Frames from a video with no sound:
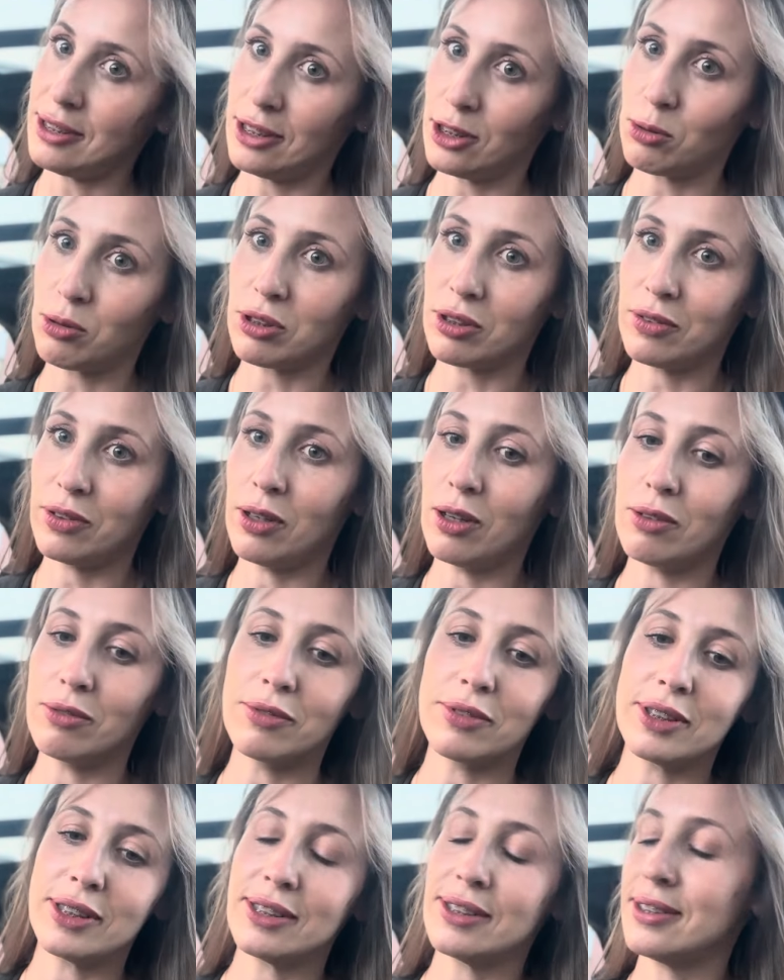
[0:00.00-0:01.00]
też przed chwilą,
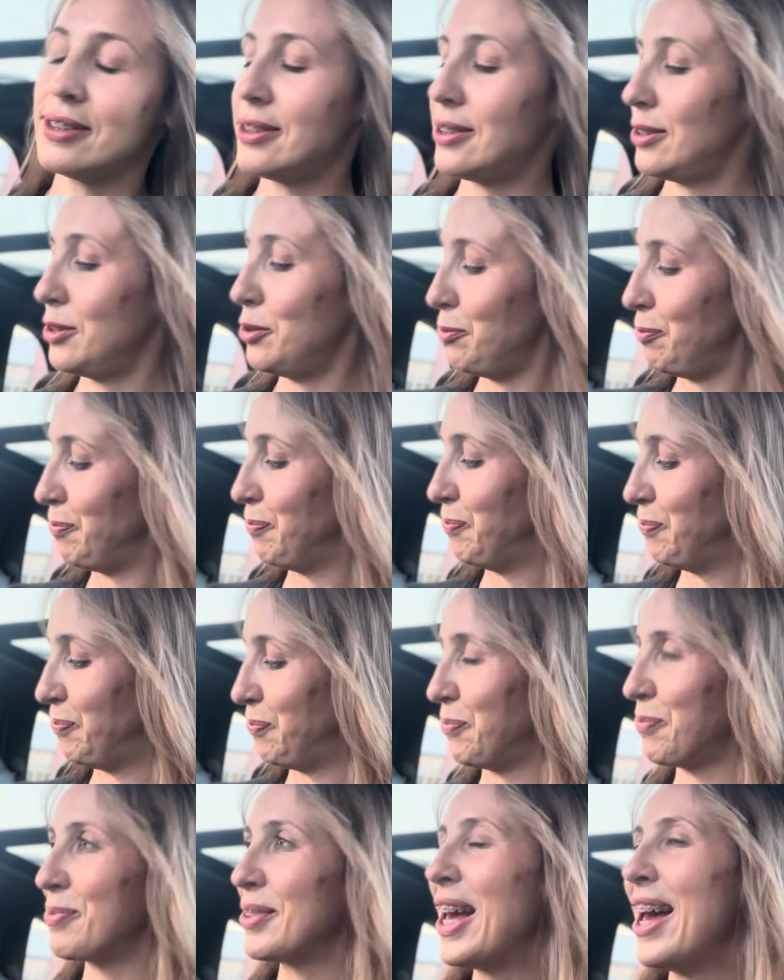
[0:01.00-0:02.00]
więc...
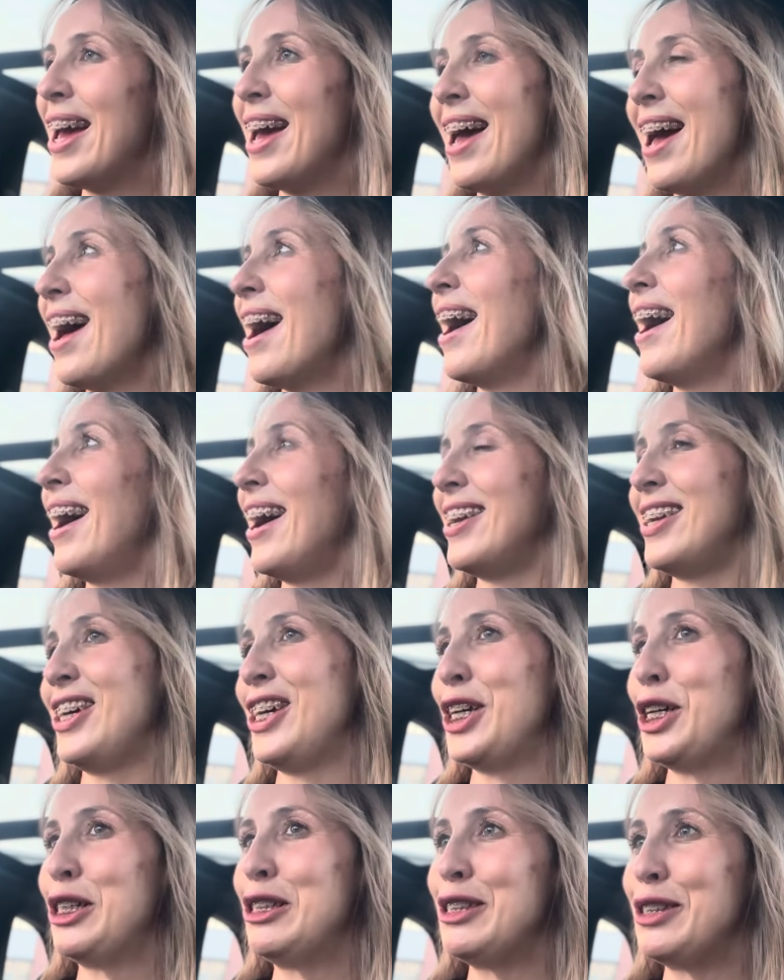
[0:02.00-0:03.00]
Mm,
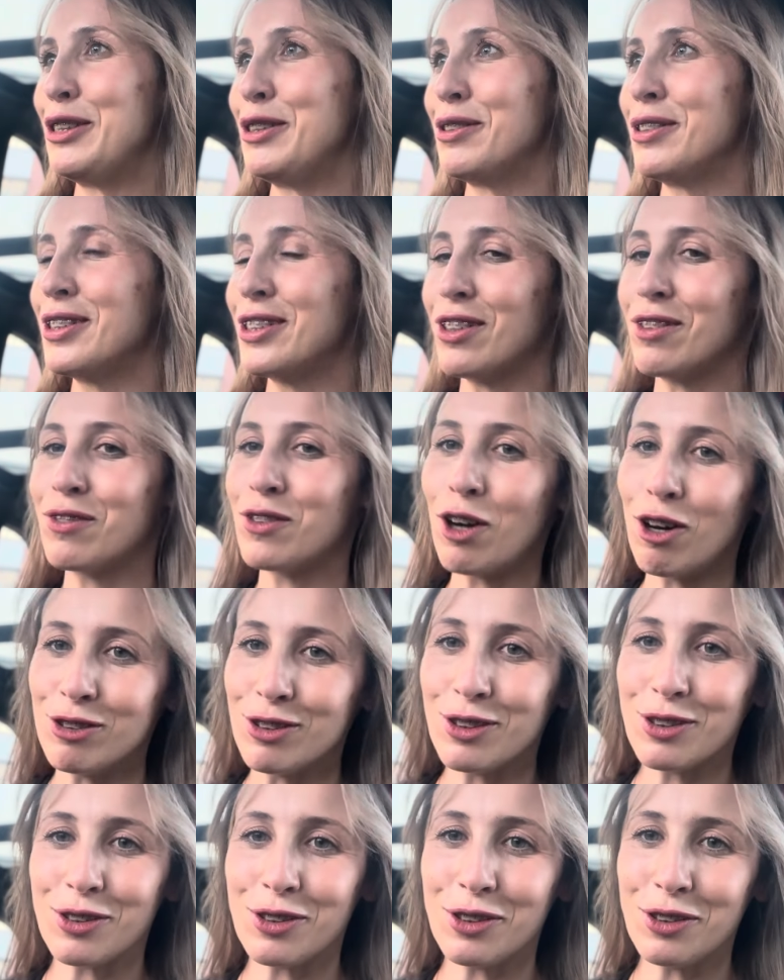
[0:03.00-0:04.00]
ale y, no w
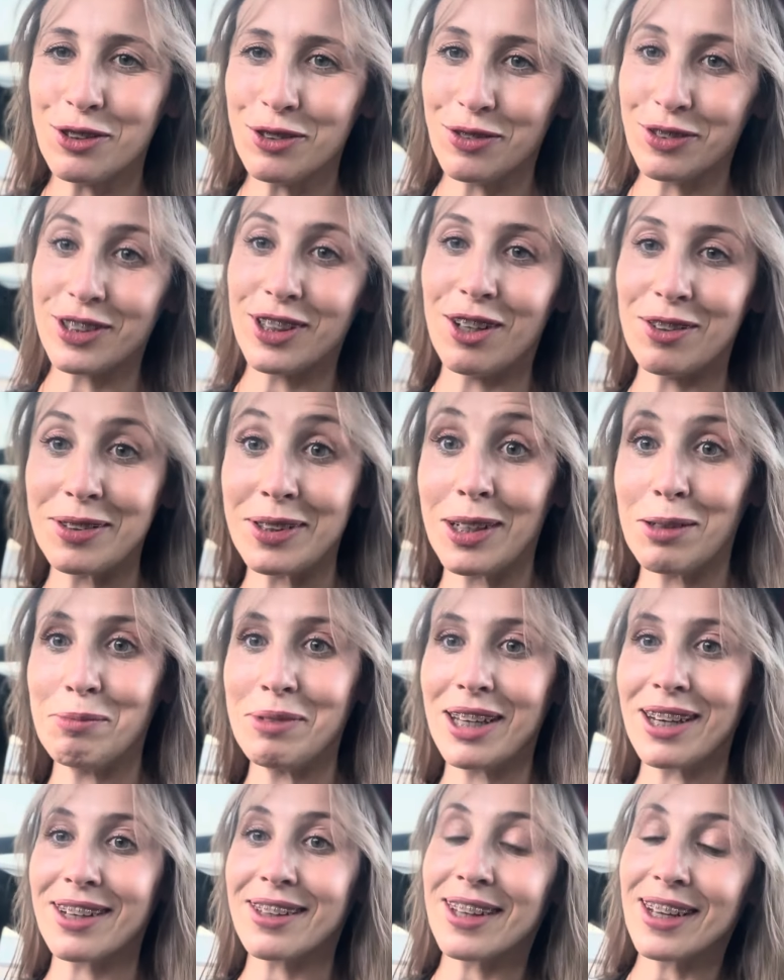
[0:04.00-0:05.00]
końcu wyglądam
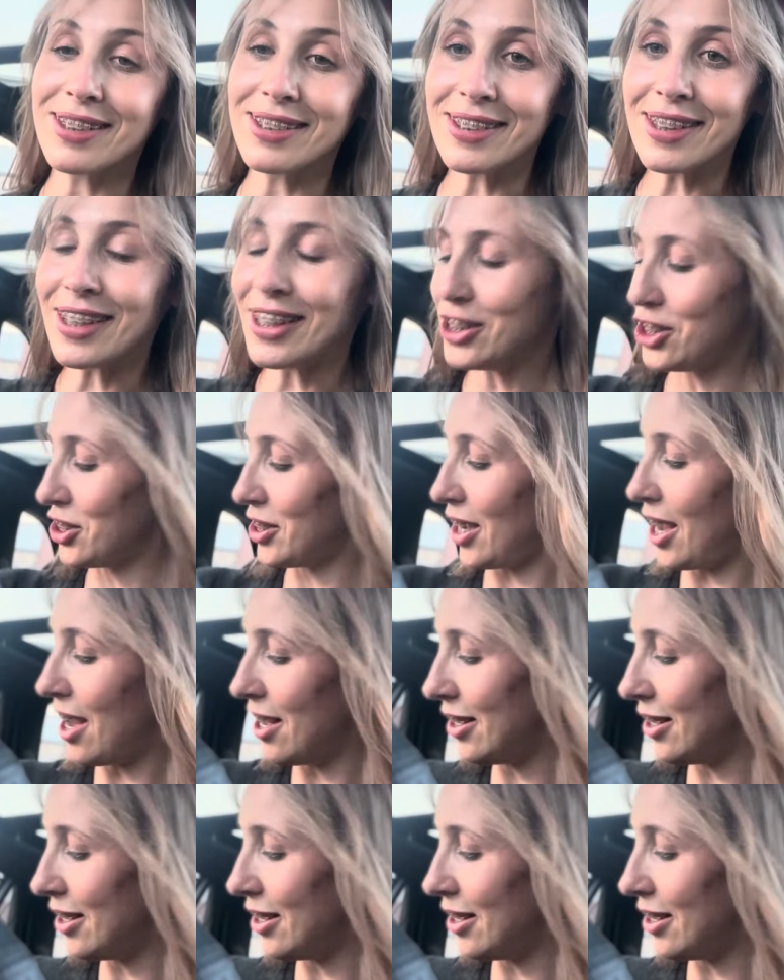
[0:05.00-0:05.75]
jak tancereczka.